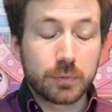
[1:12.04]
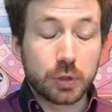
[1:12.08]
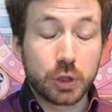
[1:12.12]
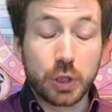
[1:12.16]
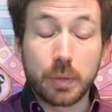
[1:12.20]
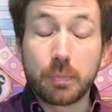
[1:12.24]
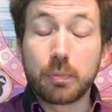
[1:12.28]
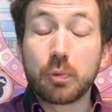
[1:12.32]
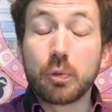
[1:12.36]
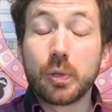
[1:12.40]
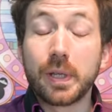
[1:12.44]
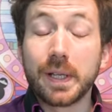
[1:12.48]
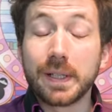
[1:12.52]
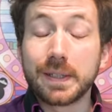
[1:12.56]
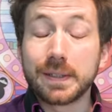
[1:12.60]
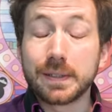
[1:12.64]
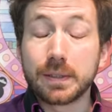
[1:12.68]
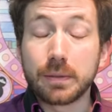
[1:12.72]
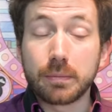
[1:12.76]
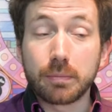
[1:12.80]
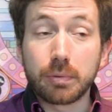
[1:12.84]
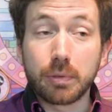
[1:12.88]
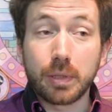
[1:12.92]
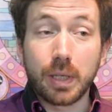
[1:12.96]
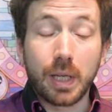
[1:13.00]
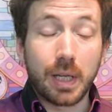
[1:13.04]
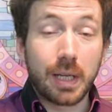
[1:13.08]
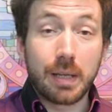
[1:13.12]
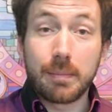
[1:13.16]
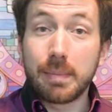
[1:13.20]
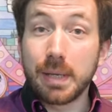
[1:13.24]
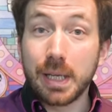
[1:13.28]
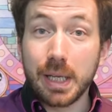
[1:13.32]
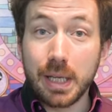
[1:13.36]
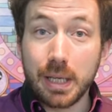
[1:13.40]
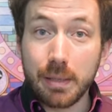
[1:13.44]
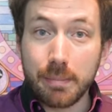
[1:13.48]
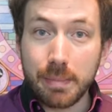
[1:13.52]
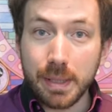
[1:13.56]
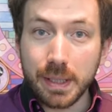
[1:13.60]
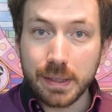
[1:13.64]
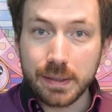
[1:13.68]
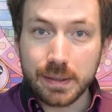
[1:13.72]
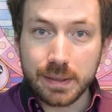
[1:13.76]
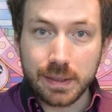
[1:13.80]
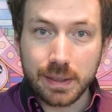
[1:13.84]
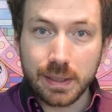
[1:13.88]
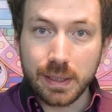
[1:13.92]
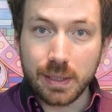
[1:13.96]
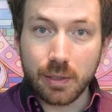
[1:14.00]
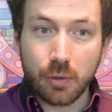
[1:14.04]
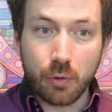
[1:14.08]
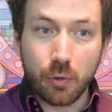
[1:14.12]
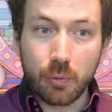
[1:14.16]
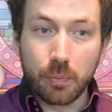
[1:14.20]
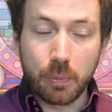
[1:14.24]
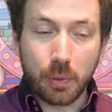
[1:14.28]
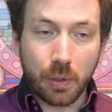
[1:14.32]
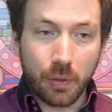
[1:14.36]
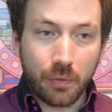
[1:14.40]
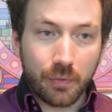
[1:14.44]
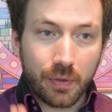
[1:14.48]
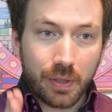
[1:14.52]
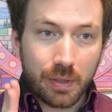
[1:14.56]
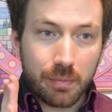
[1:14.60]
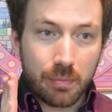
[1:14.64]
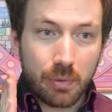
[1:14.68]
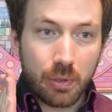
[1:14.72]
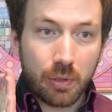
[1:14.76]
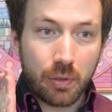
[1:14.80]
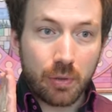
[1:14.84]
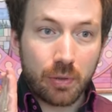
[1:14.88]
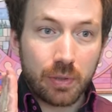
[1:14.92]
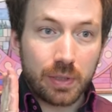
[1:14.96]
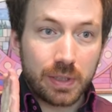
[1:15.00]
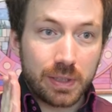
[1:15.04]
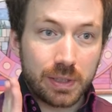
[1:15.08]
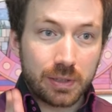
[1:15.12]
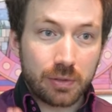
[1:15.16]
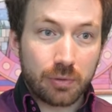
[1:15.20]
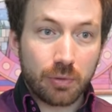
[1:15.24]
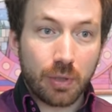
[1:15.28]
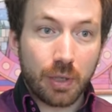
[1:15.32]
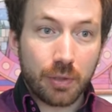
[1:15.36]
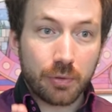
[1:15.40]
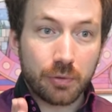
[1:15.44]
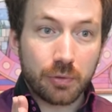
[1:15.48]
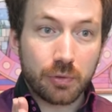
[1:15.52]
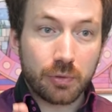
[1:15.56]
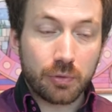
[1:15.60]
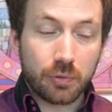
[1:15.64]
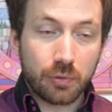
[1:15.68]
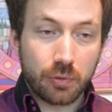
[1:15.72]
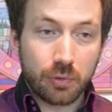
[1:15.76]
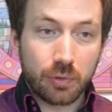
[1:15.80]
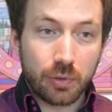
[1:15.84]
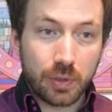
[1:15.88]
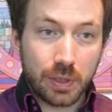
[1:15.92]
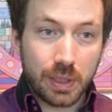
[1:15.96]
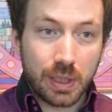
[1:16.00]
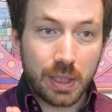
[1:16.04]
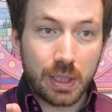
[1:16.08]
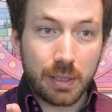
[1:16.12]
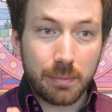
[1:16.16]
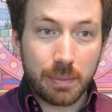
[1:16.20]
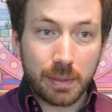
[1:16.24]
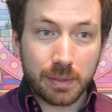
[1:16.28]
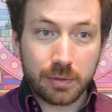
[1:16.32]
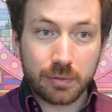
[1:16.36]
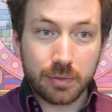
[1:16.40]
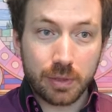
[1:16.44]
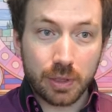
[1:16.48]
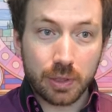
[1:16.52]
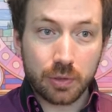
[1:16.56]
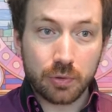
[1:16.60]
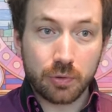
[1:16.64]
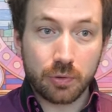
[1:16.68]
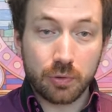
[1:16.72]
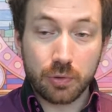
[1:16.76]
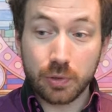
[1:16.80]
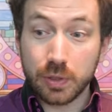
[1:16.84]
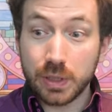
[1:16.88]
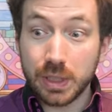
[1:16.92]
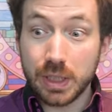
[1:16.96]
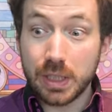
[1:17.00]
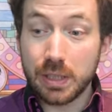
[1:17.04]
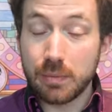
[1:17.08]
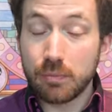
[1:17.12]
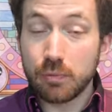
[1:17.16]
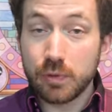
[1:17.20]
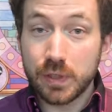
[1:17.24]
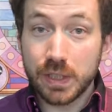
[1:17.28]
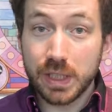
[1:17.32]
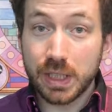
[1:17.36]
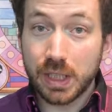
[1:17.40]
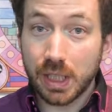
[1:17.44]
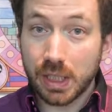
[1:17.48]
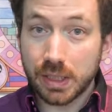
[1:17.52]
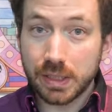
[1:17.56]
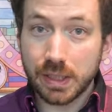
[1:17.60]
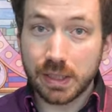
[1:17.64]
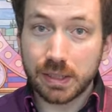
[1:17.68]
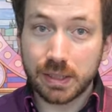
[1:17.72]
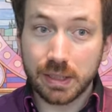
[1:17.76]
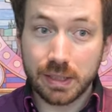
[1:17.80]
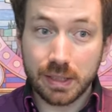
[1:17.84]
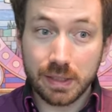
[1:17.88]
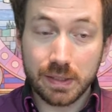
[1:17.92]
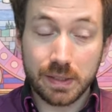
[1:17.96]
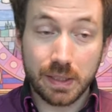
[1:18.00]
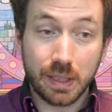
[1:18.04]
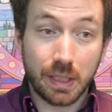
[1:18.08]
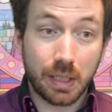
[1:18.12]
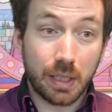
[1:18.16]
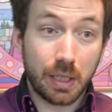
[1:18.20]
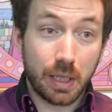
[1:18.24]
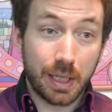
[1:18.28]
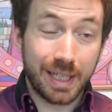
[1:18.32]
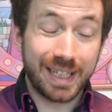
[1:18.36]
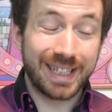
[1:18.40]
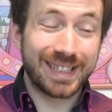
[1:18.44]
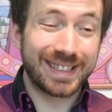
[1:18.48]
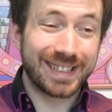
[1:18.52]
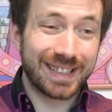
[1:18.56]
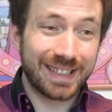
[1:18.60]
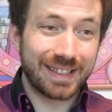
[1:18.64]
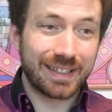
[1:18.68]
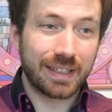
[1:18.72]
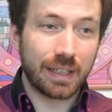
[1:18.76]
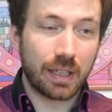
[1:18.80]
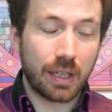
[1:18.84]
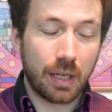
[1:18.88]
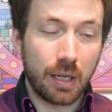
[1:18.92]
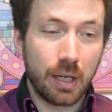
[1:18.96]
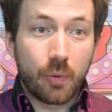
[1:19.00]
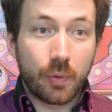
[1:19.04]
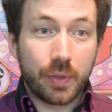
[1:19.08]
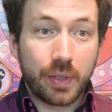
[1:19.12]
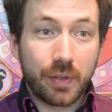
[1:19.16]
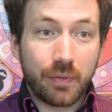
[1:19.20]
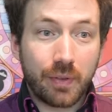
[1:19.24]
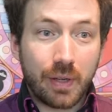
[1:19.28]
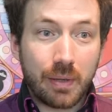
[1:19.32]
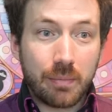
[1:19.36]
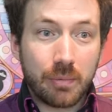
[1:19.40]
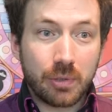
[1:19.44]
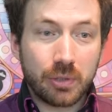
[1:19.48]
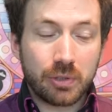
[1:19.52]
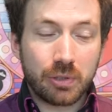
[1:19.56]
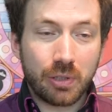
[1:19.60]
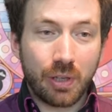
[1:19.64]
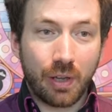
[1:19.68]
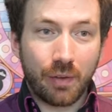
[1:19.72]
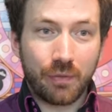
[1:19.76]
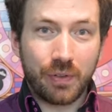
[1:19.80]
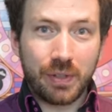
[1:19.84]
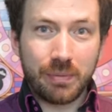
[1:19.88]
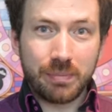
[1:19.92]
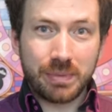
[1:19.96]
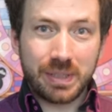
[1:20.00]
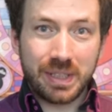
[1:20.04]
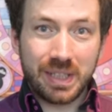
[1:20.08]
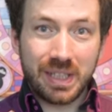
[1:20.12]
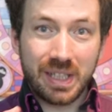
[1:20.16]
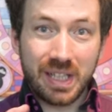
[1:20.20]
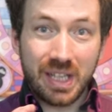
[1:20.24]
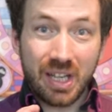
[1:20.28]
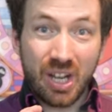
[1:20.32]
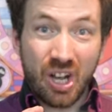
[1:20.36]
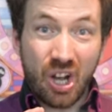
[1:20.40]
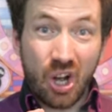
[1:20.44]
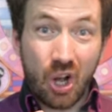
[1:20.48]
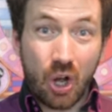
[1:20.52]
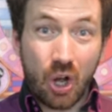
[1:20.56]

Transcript: j'ai plus l'exemple là, La Belle et la Bête, qui reprend vraiment l'histoire de ce qu'on connaît, les personnages qu'on connaît, les musiques exactes, etc., etc. On est vraiment sur un film qui est